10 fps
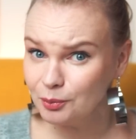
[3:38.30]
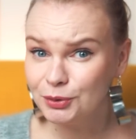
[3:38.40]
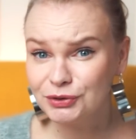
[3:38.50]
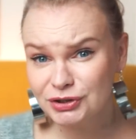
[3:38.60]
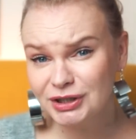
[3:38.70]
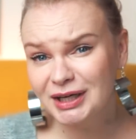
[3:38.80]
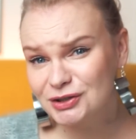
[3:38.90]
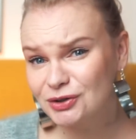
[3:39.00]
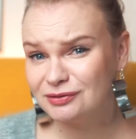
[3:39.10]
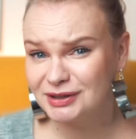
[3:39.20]
pod szyję,
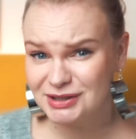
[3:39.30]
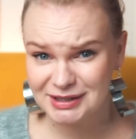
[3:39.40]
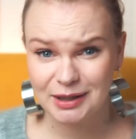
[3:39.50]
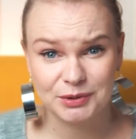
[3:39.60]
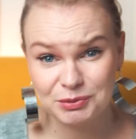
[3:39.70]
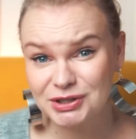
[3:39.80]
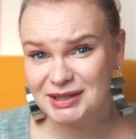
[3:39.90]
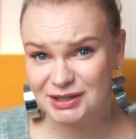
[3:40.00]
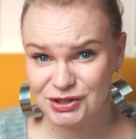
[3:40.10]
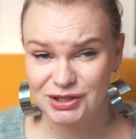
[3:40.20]
aczkolwiek czasami mi się
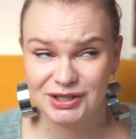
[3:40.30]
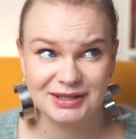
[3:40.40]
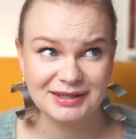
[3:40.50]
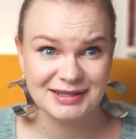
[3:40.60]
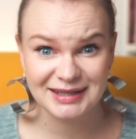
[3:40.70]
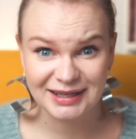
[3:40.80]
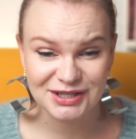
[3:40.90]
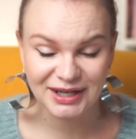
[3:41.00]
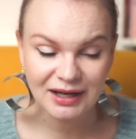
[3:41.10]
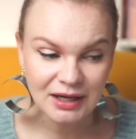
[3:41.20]
też e,
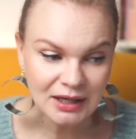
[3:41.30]
zdarza.